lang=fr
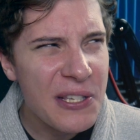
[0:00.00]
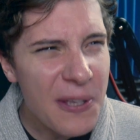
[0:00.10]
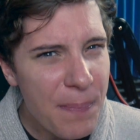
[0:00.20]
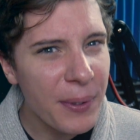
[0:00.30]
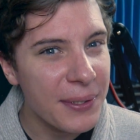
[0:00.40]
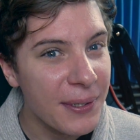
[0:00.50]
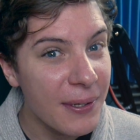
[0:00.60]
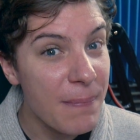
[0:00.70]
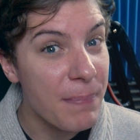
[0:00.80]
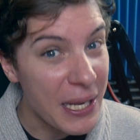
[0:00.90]

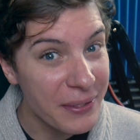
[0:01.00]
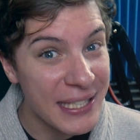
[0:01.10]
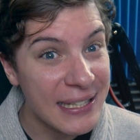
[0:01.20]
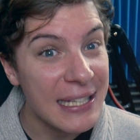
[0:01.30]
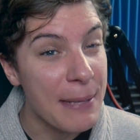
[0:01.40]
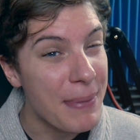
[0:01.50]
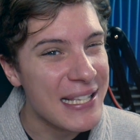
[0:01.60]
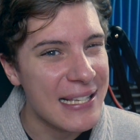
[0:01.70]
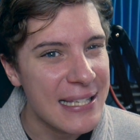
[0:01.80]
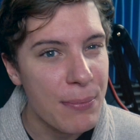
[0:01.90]
Cependant, Bayonetta n'est
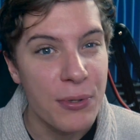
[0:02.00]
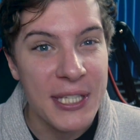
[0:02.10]
pas un simple